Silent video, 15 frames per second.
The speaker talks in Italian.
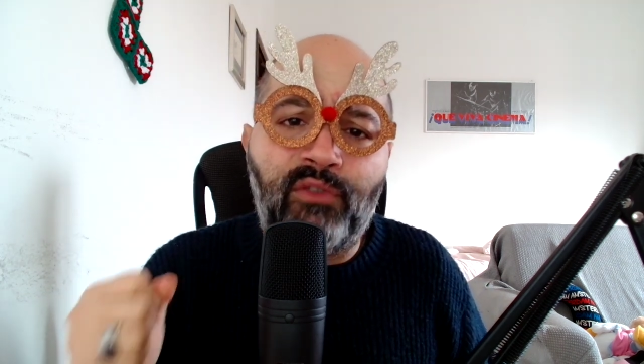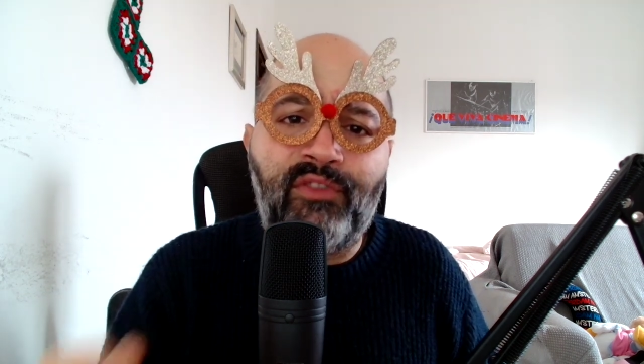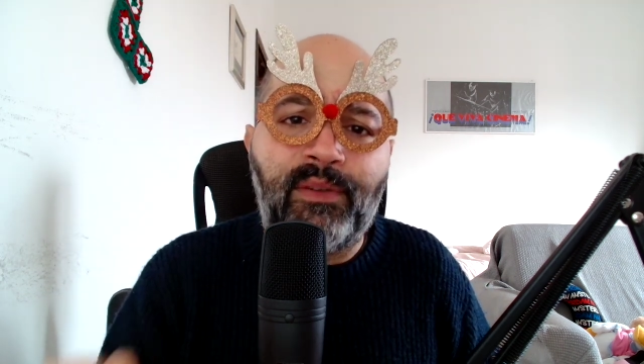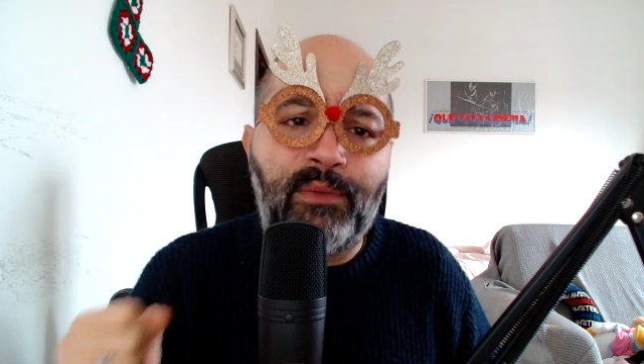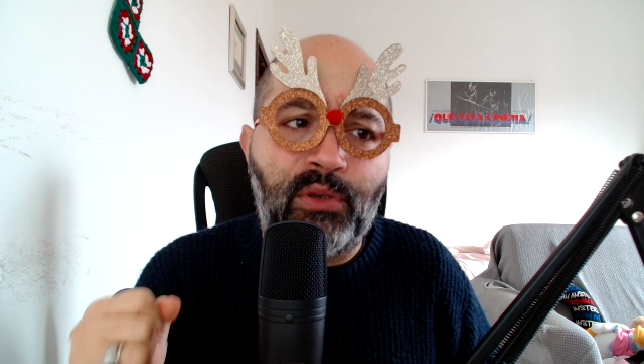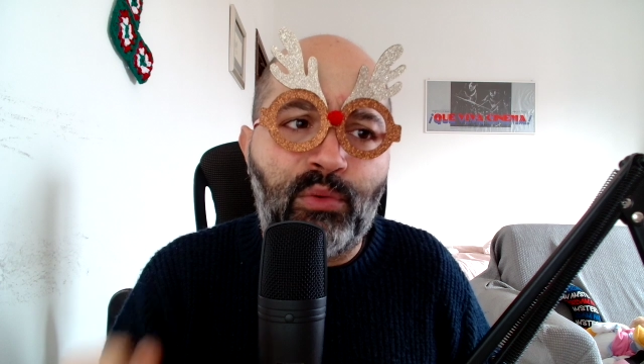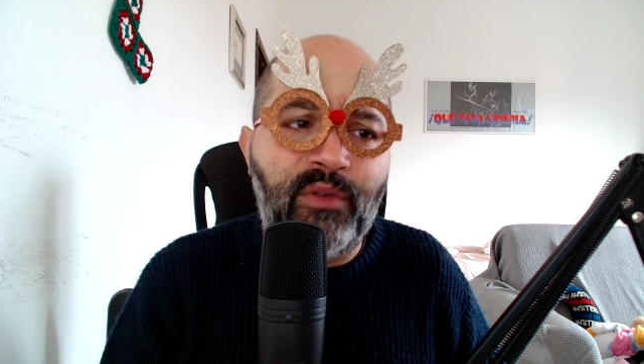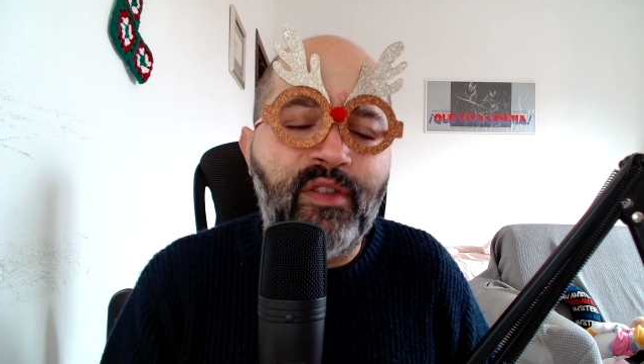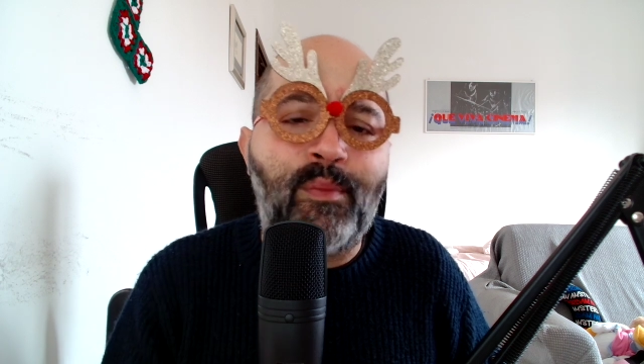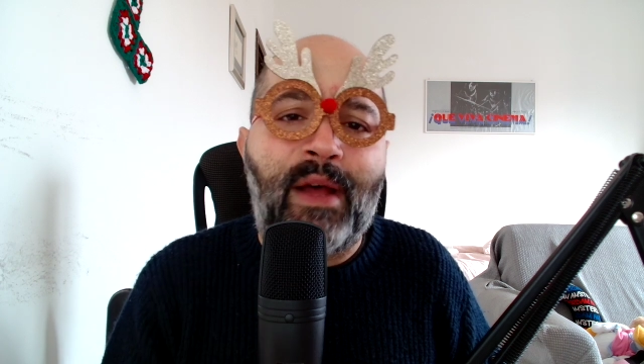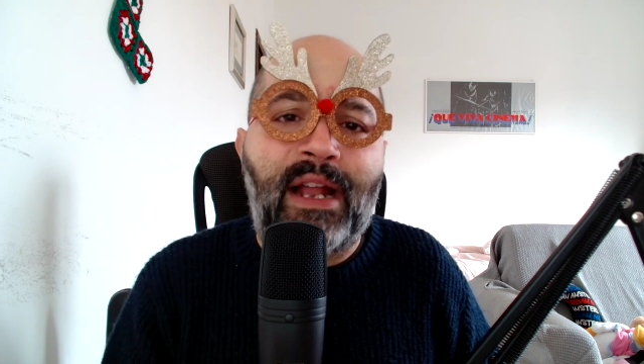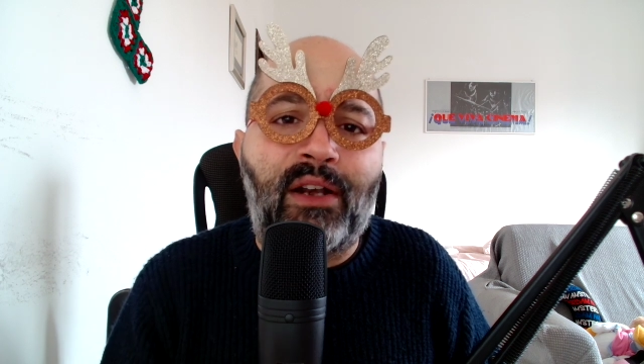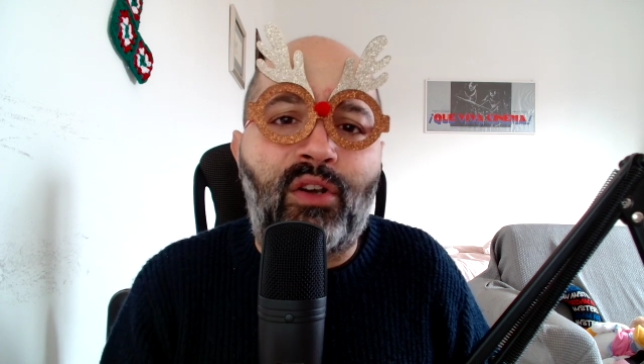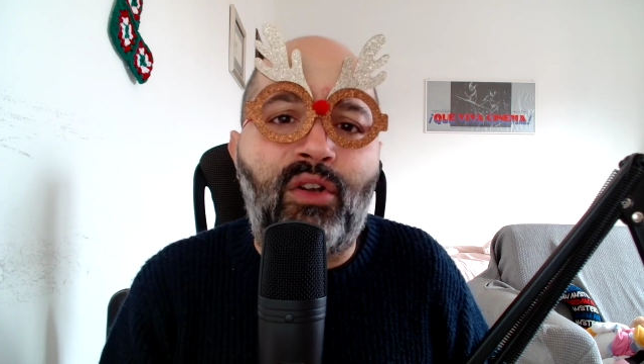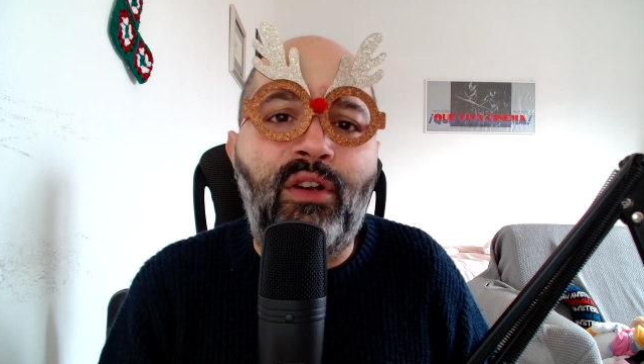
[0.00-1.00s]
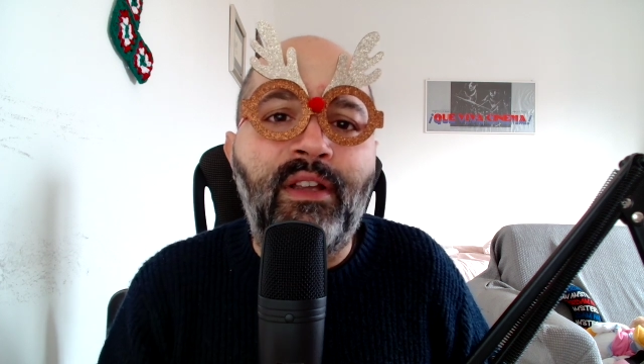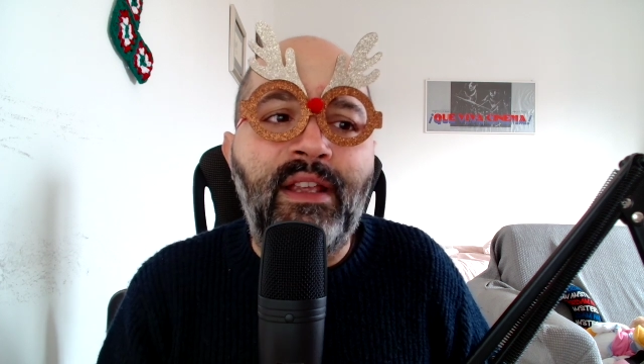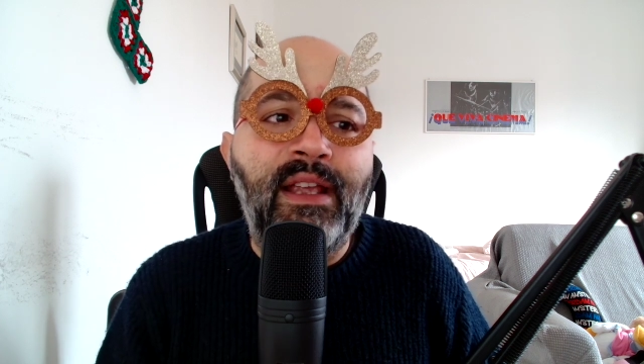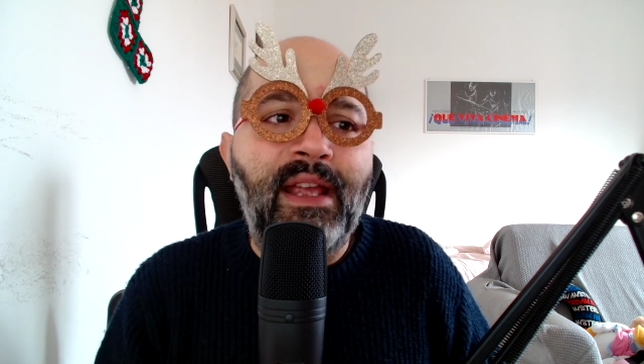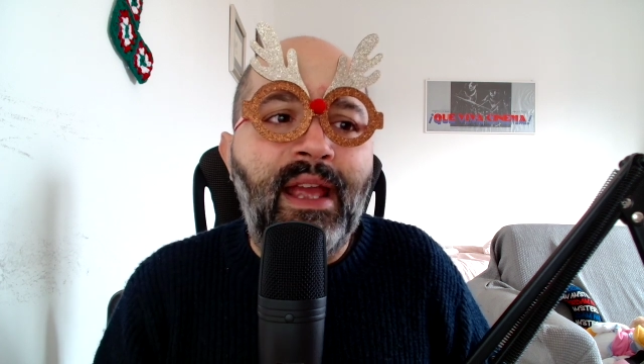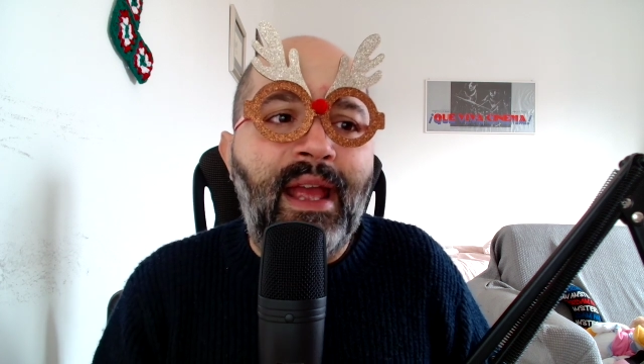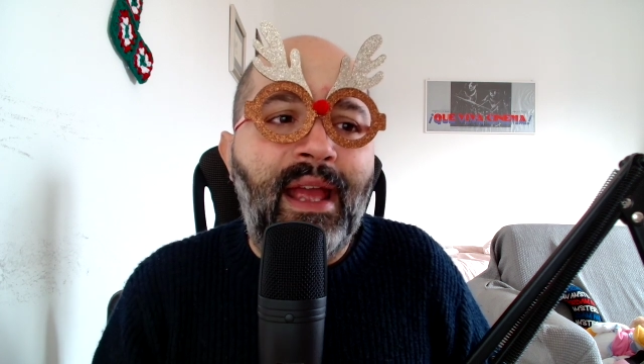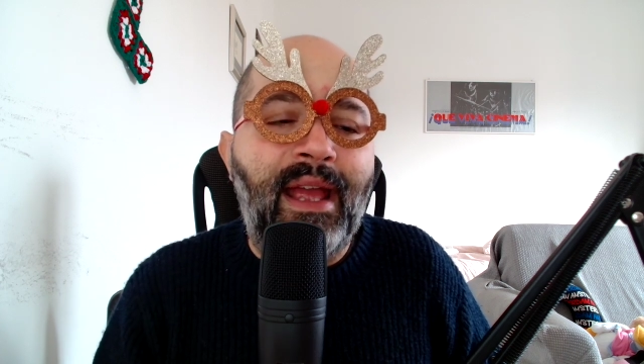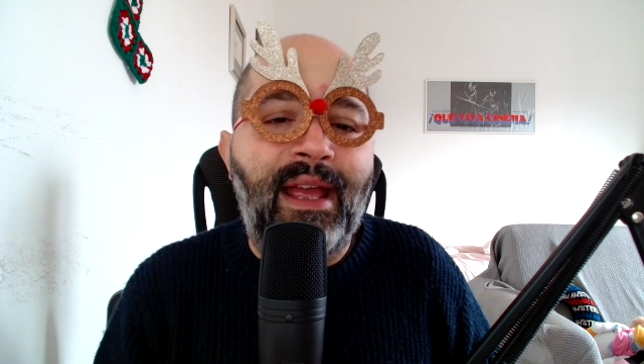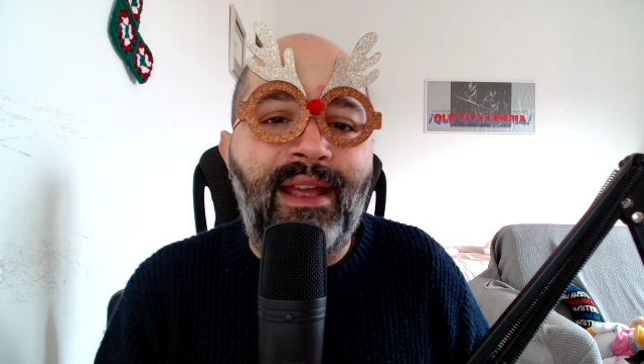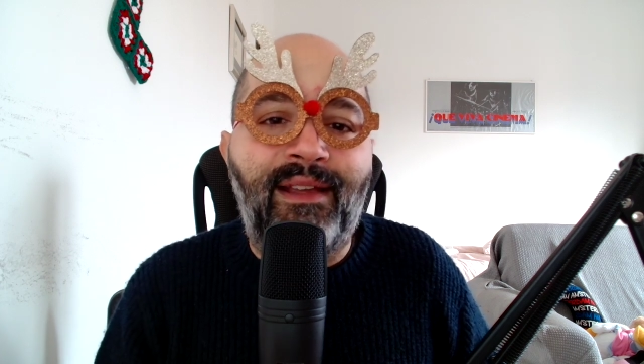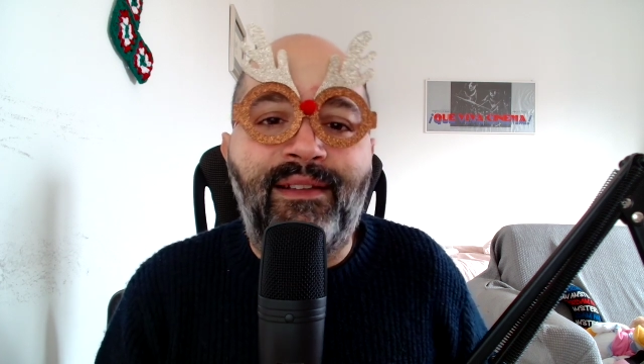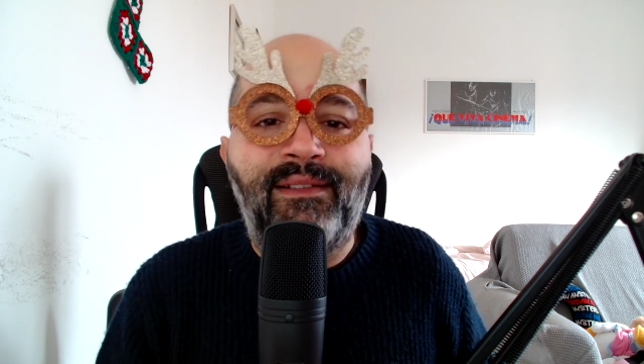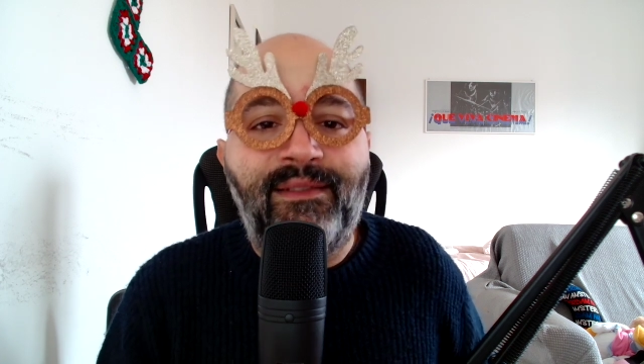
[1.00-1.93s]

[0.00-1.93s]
film di cui vi parlo è